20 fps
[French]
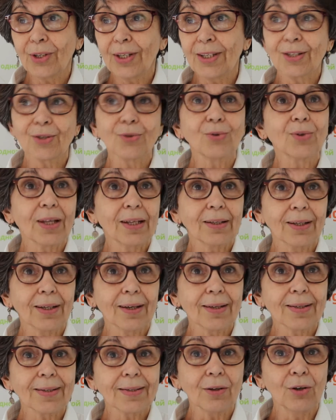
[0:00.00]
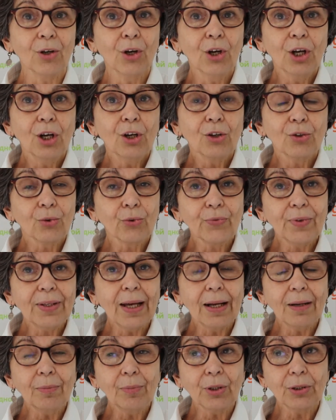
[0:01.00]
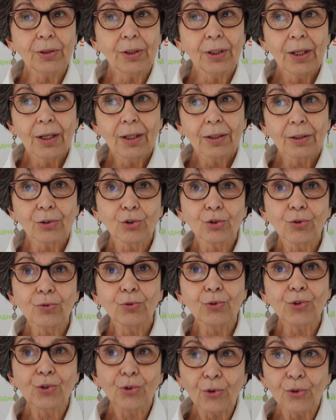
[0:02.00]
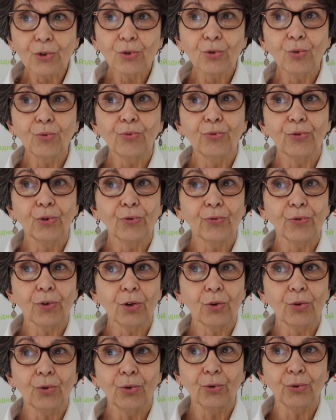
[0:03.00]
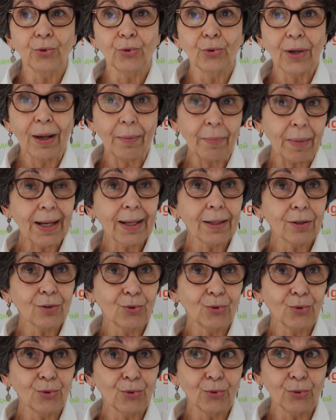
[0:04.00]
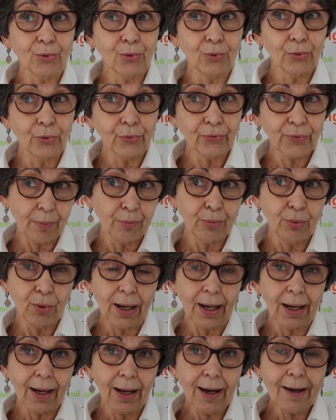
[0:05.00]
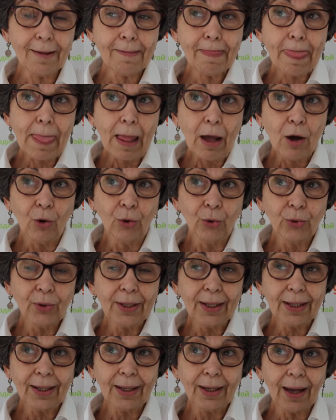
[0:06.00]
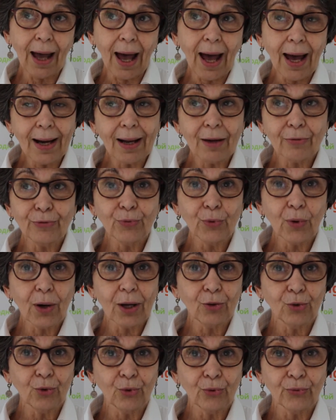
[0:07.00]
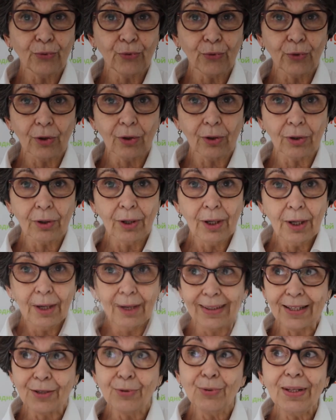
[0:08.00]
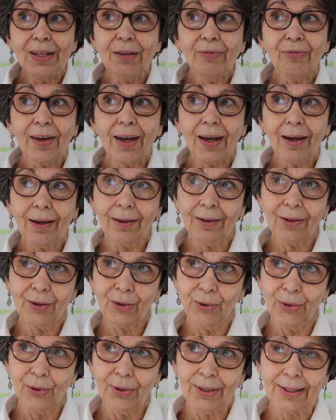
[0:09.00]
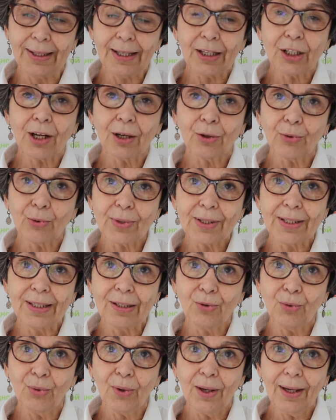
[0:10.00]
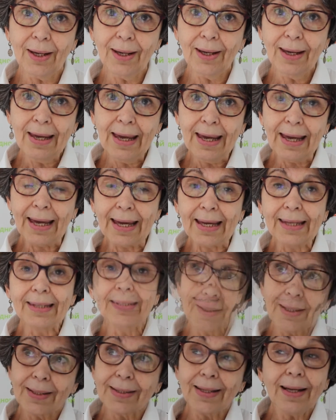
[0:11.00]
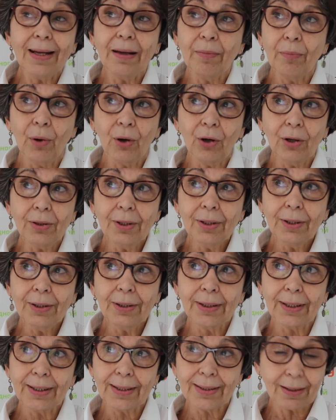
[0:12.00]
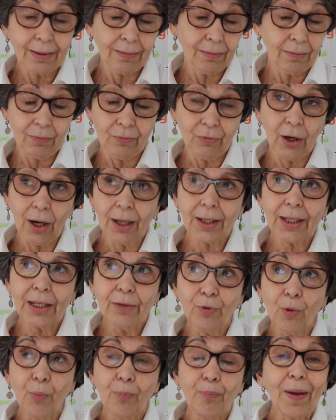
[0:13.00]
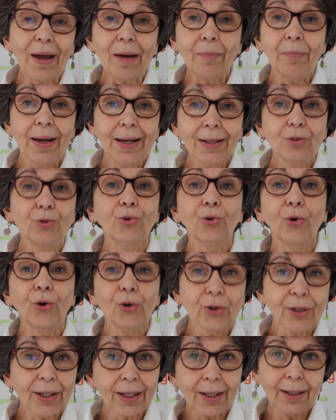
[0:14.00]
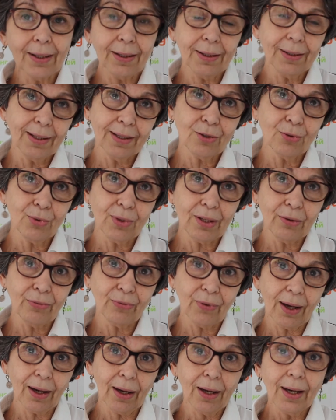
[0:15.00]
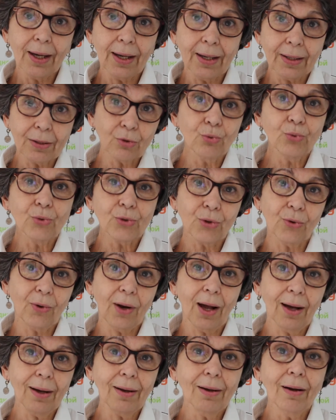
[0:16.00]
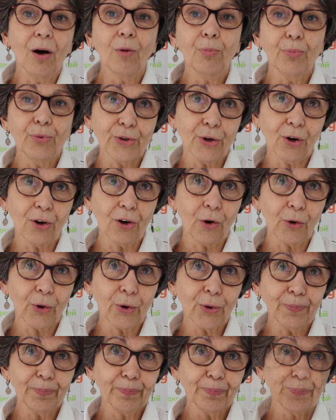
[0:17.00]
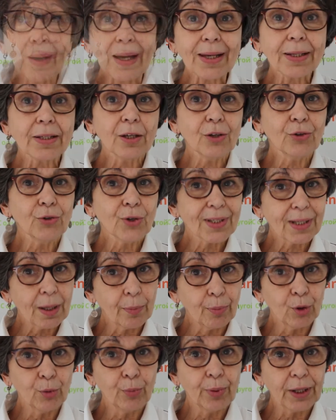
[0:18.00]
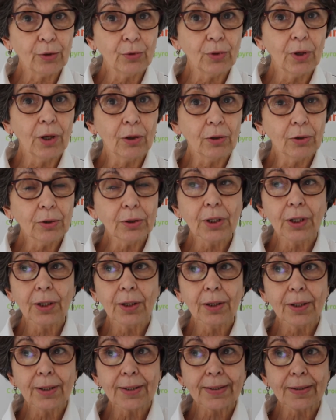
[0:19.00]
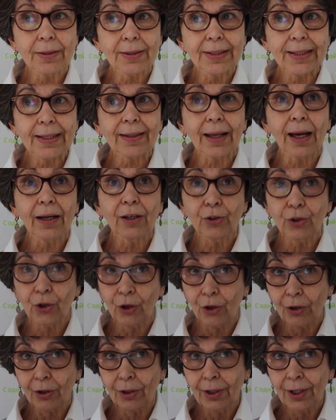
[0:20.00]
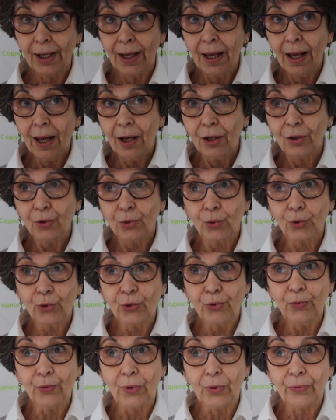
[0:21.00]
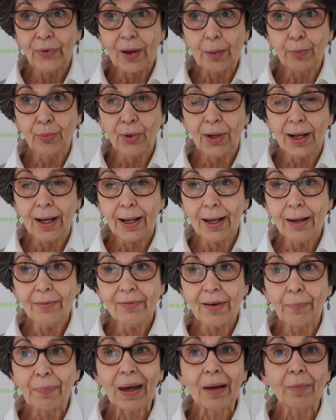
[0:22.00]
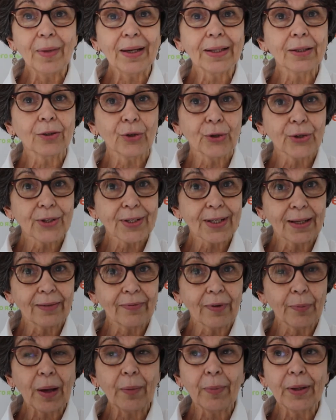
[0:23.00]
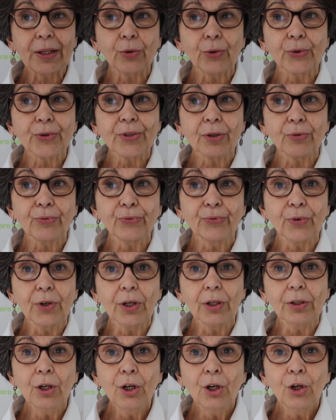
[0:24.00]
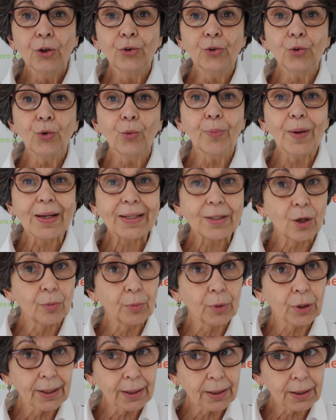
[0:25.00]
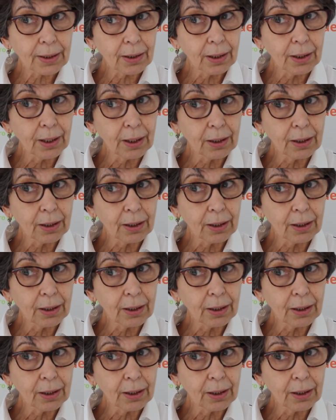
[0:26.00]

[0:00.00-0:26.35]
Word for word: qui sont intéressants. Donc finalement, quand on se retrouve devant la mallette euh, Fabulala, on est à la fois devant des univers euh, déjà constitués et des éléments, des voilà, qui vont permettre de recréer des univers, et tout cela en plusieurs langues. Personne ne s'approprie une langue sans être acteur. Donc le Fabulala va permettre ça, va permettre aux enfants non pas seulement d'être